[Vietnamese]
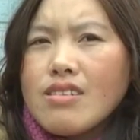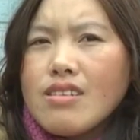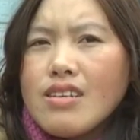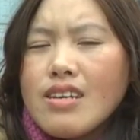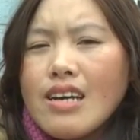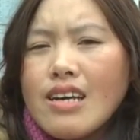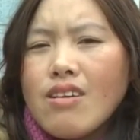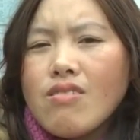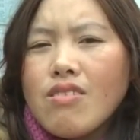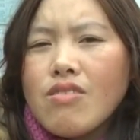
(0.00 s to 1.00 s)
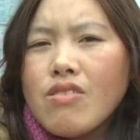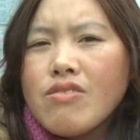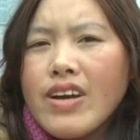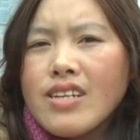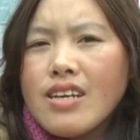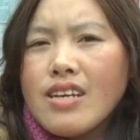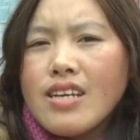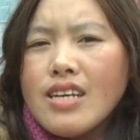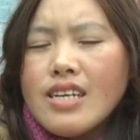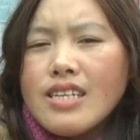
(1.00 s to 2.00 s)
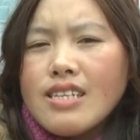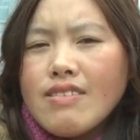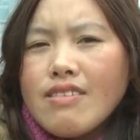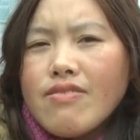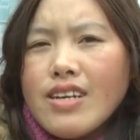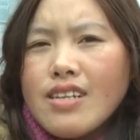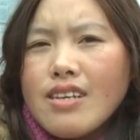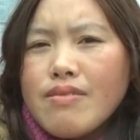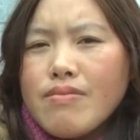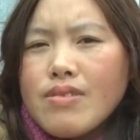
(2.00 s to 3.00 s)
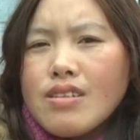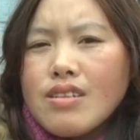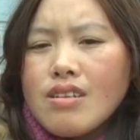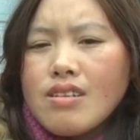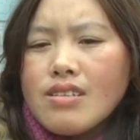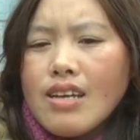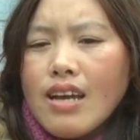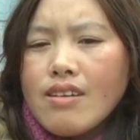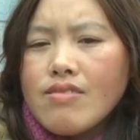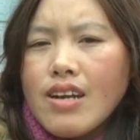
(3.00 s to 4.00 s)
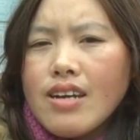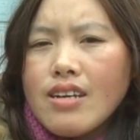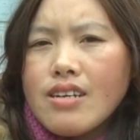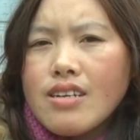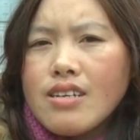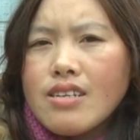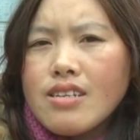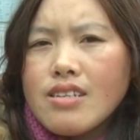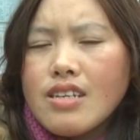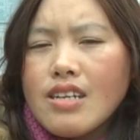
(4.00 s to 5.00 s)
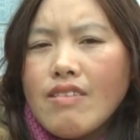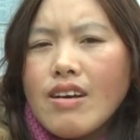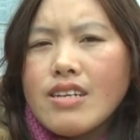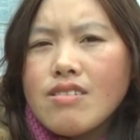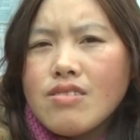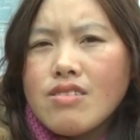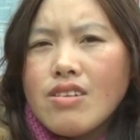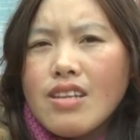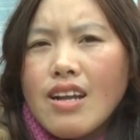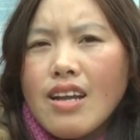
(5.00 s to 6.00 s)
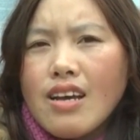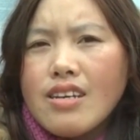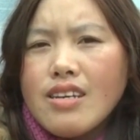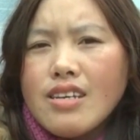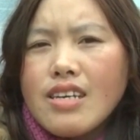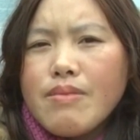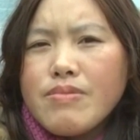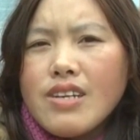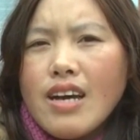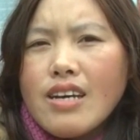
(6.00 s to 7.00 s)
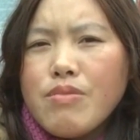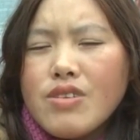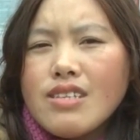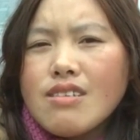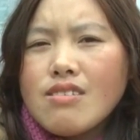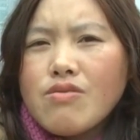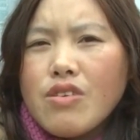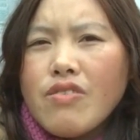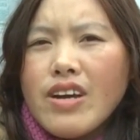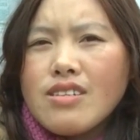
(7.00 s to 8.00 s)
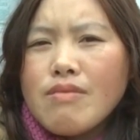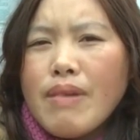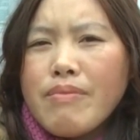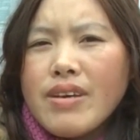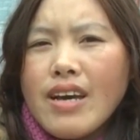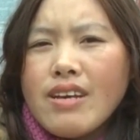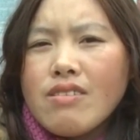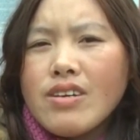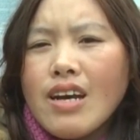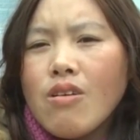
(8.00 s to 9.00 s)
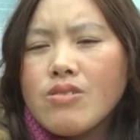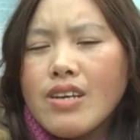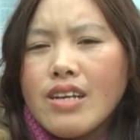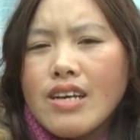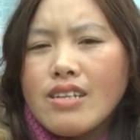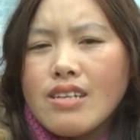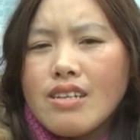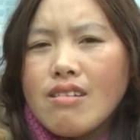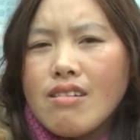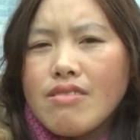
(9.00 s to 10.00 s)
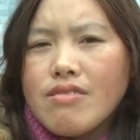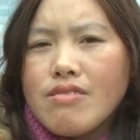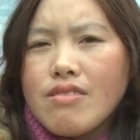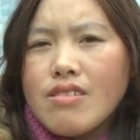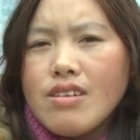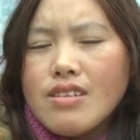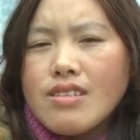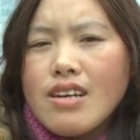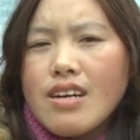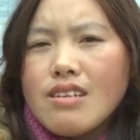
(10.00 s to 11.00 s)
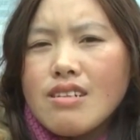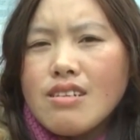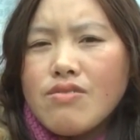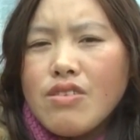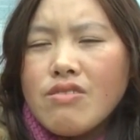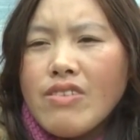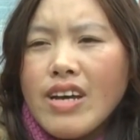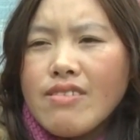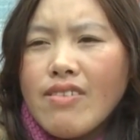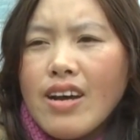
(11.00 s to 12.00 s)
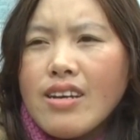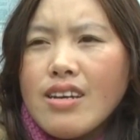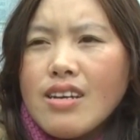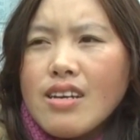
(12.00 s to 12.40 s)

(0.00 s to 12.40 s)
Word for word: À, thì khi các cái hộ có nguồn vốn vay thì sau khi vay thì xã cũng đã chỉ đạo các cái tổ chức đoàn thể là kiểm tra cái mục đích sử dụng vốn vay sau ba mươi ngày đối với các hộ gia đình được giải ngân vốn vay, và